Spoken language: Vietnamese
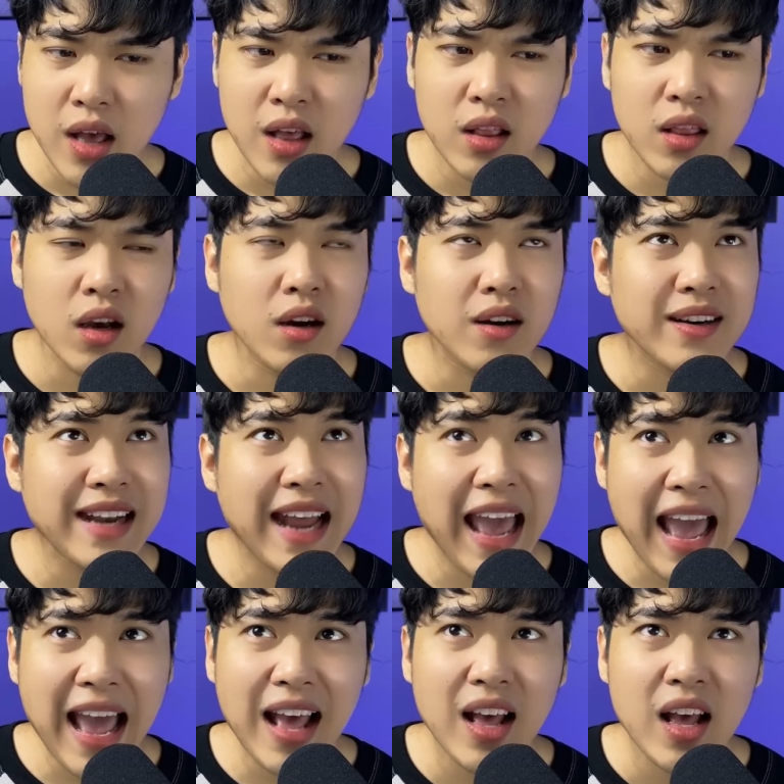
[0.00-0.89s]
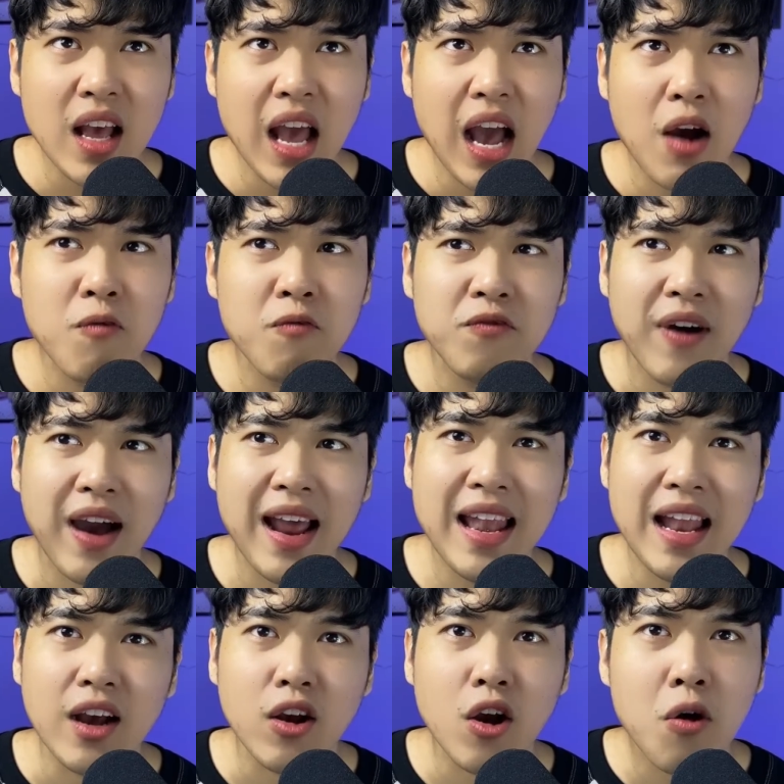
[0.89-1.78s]
Thực ra không phải
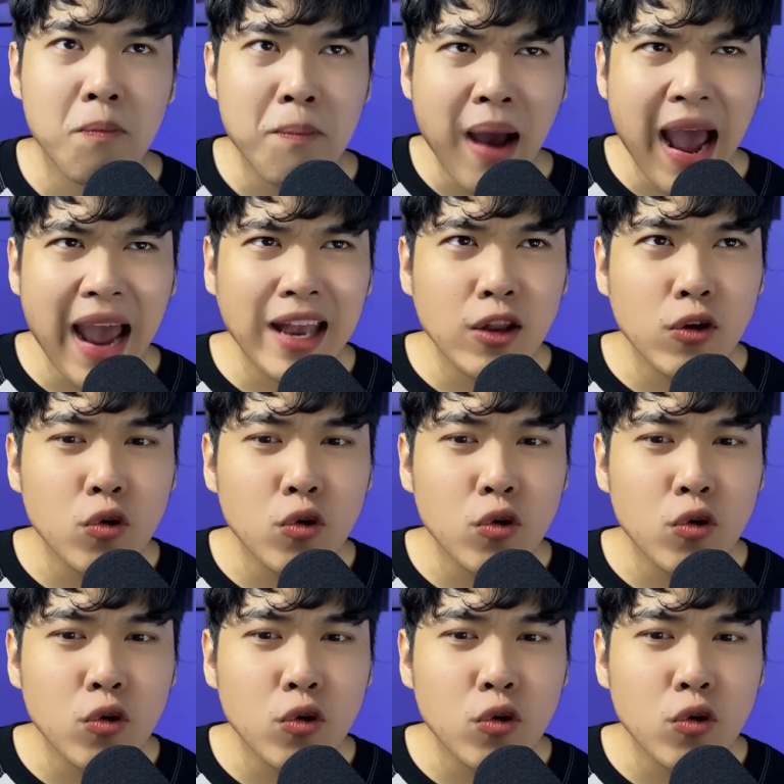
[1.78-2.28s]
là con Mai nó